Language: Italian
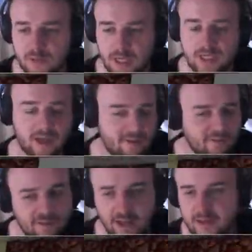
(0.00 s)
vedere gli
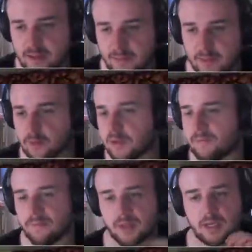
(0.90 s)
effetti per ora.
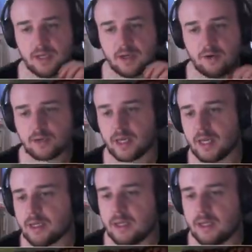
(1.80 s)
Ok.